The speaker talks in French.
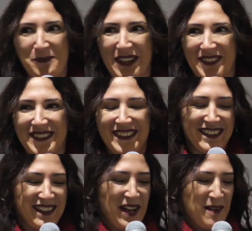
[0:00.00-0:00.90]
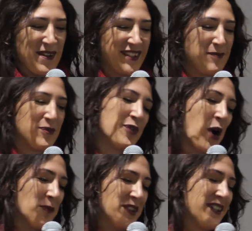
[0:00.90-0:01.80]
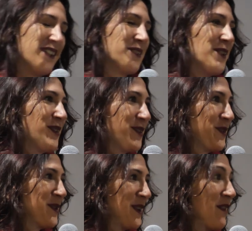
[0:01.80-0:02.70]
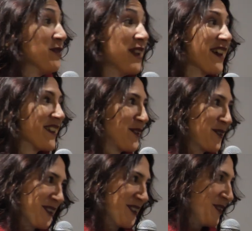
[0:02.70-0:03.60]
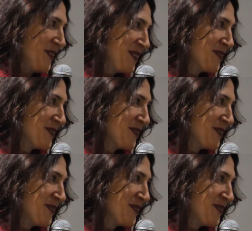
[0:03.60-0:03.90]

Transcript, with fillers: personne, mais c'est pour faire un petit clin d'œil sur la vulgarisation scientifique,